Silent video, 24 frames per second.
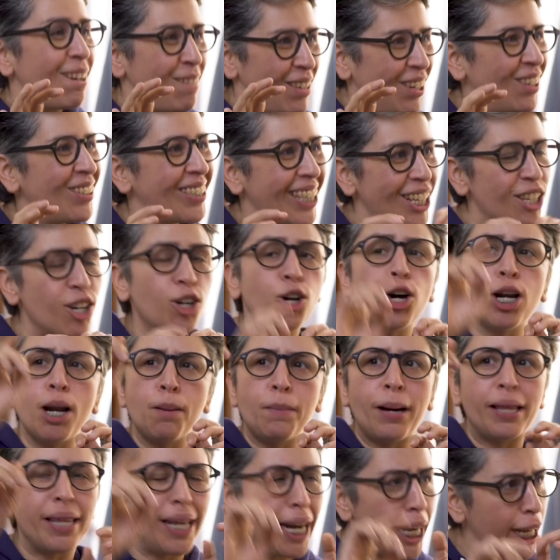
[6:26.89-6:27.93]
también lo hiciste con
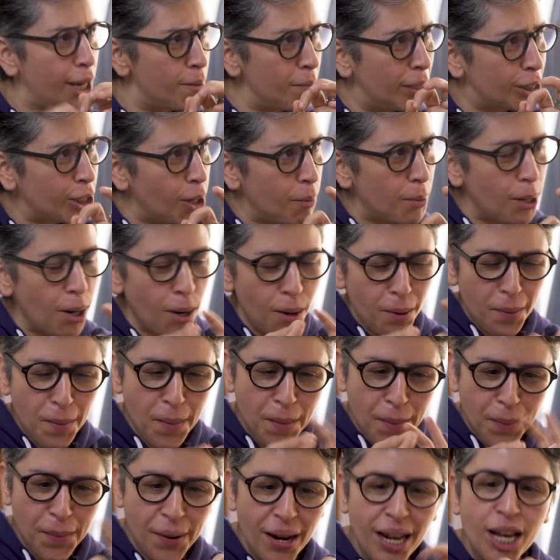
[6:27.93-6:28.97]
la madera que me
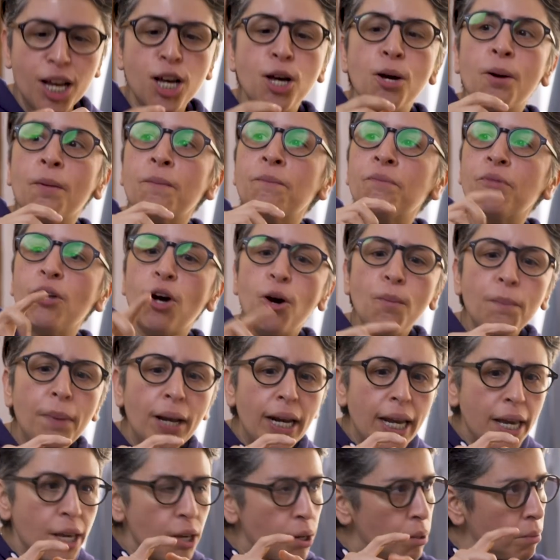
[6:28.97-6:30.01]
sobró. No, un
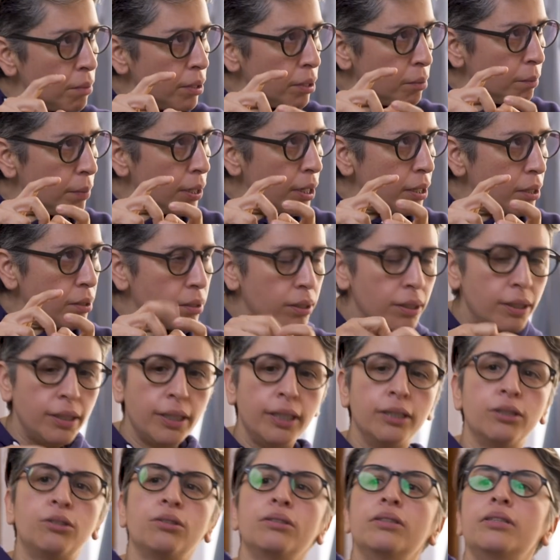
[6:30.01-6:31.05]
palillo, güey, un palillo.
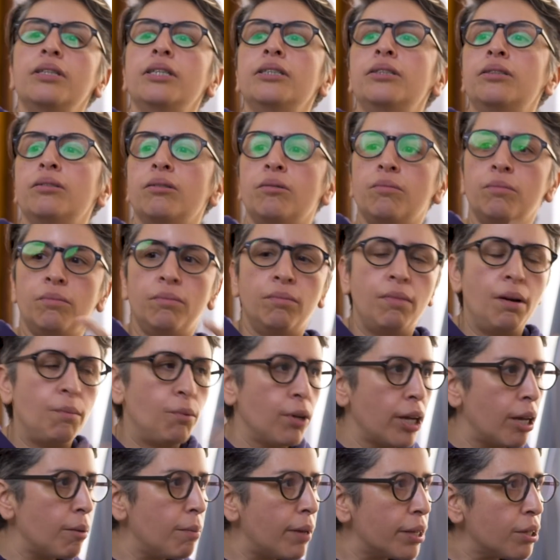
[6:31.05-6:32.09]
Y entonces me
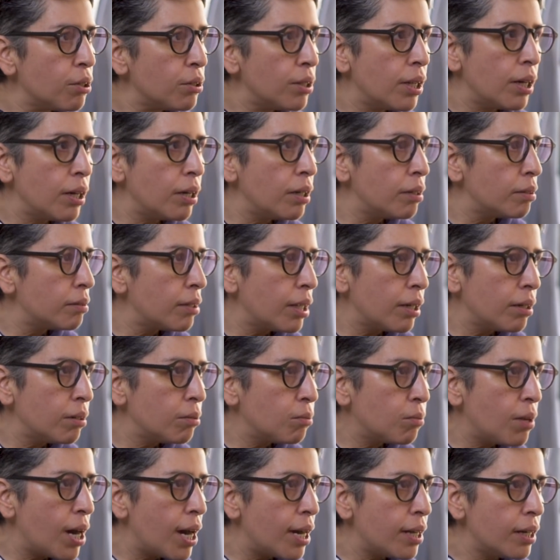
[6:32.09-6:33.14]
voy al baño del,
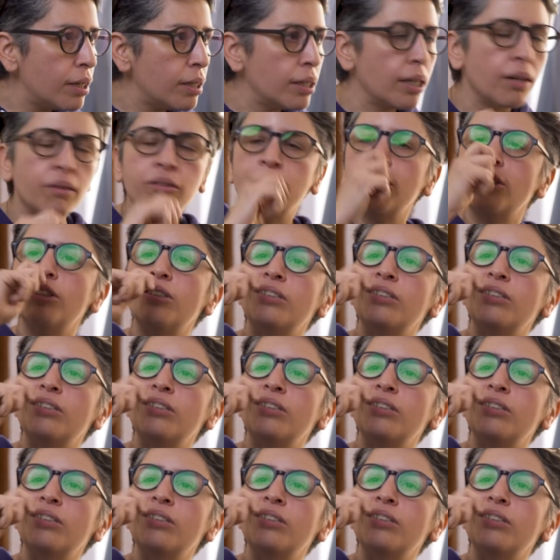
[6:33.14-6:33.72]
lugar y...